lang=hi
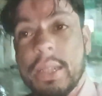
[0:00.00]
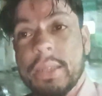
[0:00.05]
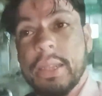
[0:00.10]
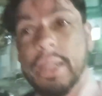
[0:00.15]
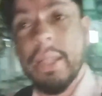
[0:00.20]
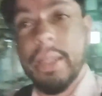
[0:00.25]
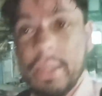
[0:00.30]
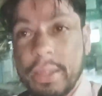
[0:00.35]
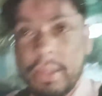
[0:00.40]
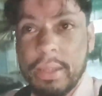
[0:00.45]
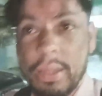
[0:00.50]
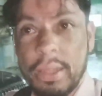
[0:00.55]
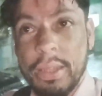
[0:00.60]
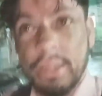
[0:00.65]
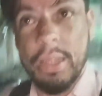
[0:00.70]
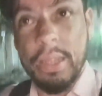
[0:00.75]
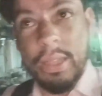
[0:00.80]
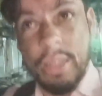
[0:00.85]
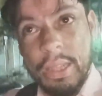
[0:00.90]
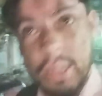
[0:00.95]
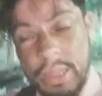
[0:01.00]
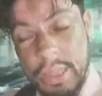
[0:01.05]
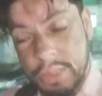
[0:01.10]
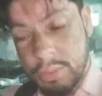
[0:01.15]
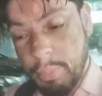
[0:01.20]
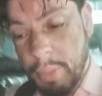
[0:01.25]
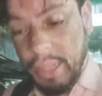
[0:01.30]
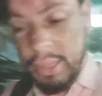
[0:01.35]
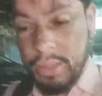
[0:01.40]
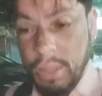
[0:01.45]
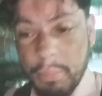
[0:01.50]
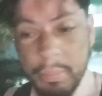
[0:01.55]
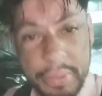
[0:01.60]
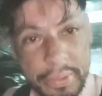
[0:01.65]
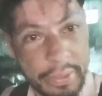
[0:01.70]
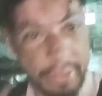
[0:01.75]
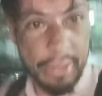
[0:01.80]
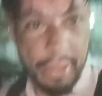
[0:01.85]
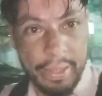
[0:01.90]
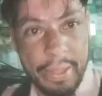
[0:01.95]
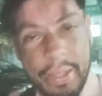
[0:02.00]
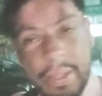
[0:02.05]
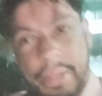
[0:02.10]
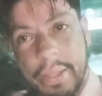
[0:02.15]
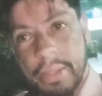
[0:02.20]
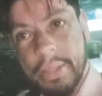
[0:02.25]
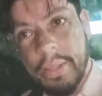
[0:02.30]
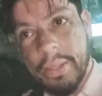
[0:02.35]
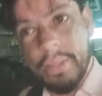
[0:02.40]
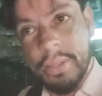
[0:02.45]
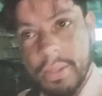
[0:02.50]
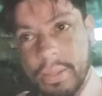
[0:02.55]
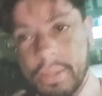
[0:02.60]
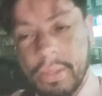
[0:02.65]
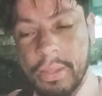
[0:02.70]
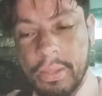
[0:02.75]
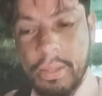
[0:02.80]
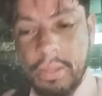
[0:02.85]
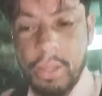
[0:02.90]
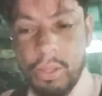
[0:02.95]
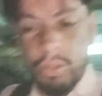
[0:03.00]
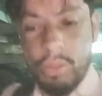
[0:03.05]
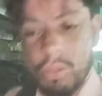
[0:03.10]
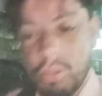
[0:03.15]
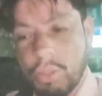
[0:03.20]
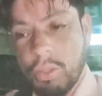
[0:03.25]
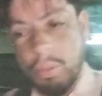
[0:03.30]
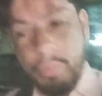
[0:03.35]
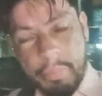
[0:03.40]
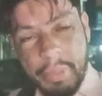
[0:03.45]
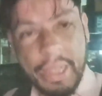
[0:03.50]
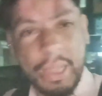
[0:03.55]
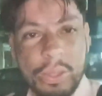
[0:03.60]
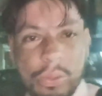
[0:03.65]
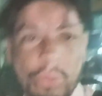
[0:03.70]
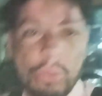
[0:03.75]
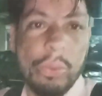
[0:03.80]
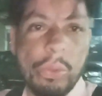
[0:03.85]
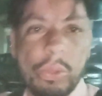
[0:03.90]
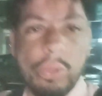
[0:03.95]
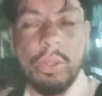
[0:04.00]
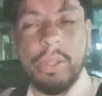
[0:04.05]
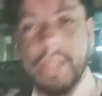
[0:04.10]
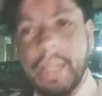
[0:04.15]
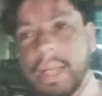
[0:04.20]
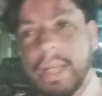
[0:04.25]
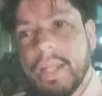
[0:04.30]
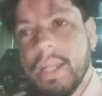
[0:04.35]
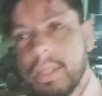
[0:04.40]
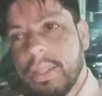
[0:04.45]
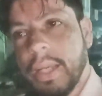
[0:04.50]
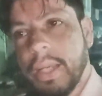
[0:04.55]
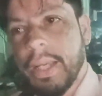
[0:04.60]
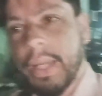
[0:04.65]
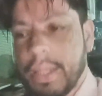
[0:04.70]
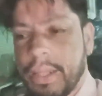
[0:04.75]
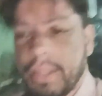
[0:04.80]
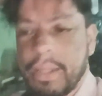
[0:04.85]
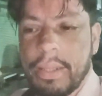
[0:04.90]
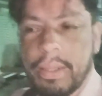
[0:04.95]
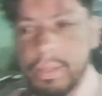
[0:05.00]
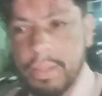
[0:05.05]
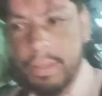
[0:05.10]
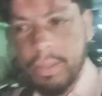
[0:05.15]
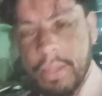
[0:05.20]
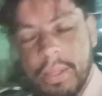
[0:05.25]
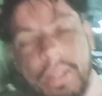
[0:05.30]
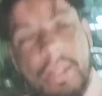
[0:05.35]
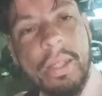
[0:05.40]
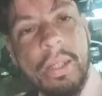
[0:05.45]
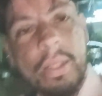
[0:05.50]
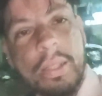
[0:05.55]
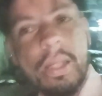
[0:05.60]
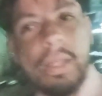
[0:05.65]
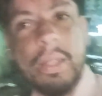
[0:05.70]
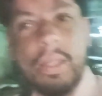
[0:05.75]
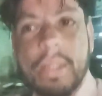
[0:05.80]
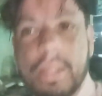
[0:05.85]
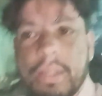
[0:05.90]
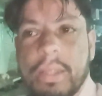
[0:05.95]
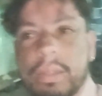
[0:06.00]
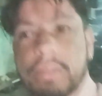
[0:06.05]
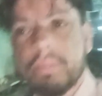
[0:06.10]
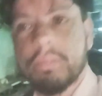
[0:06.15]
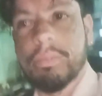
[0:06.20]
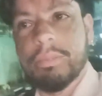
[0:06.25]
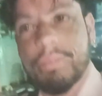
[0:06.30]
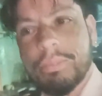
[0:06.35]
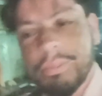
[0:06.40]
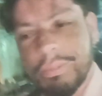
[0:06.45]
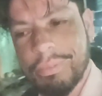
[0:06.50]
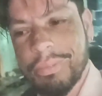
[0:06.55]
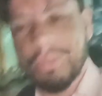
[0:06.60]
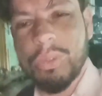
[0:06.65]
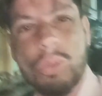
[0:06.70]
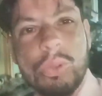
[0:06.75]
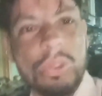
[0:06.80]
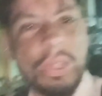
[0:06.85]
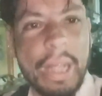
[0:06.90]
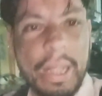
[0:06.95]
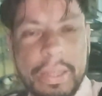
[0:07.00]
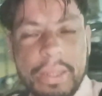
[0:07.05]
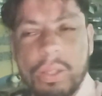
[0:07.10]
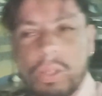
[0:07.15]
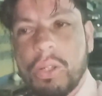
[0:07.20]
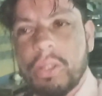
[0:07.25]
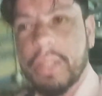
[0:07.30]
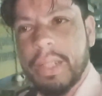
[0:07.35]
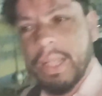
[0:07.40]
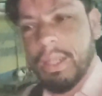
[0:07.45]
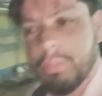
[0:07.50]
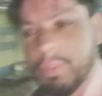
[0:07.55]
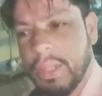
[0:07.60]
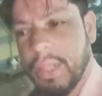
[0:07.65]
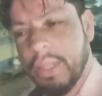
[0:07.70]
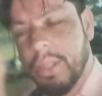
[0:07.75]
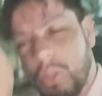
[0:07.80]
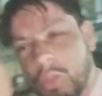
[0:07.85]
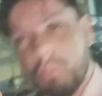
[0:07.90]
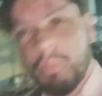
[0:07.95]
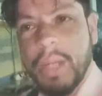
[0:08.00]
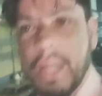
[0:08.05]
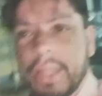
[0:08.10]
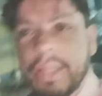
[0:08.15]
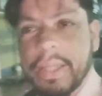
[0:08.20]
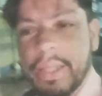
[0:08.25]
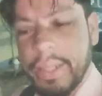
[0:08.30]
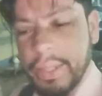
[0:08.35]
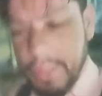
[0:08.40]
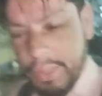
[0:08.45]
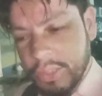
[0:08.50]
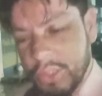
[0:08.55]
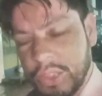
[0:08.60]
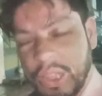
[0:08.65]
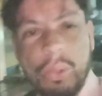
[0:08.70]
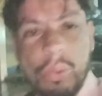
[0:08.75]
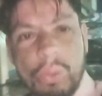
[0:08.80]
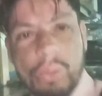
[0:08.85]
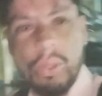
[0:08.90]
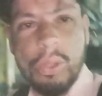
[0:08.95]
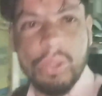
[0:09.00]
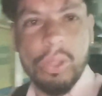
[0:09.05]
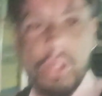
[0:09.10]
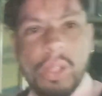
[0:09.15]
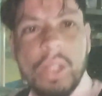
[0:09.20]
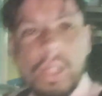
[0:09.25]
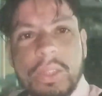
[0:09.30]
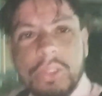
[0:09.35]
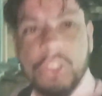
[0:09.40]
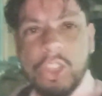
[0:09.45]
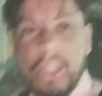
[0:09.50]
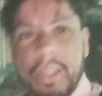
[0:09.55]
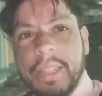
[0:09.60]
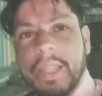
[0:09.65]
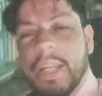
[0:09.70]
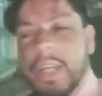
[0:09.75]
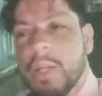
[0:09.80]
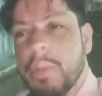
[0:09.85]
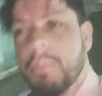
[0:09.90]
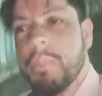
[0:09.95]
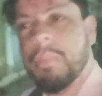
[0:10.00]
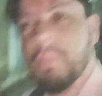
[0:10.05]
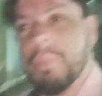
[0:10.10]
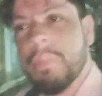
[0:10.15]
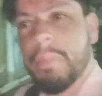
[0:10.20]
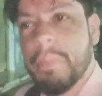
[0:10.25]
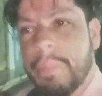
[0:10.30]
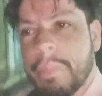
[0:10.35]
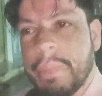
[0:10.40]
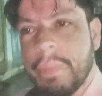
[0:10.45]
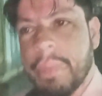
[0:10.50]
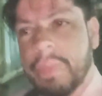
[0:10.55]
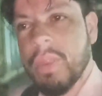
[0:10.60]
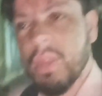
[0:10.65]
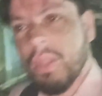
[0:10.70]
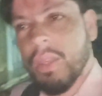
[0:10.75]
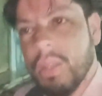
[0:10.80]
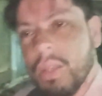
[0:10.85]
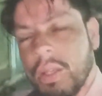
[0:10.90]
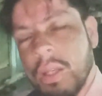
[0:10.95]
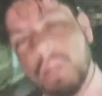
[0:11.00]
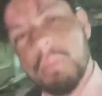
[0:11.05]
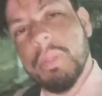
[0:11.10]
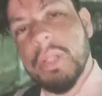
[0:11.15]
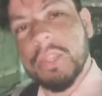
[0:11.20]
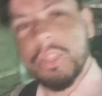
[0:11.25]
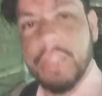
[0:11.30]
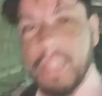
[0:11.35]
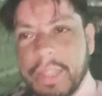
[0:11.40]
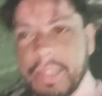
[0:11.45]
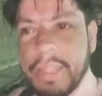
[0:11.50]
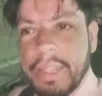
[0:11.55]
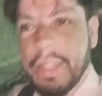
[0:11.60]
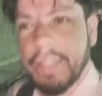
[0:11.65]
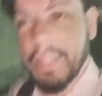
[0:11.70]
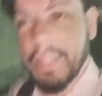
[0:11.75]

जाए इस बात का भी डर है और मैं तो कह रहा था यार कि रुक जाते हैं और क्या पर हरिओम भाई कह रहे हैं कि चलो चलते हैं फिर चल दिए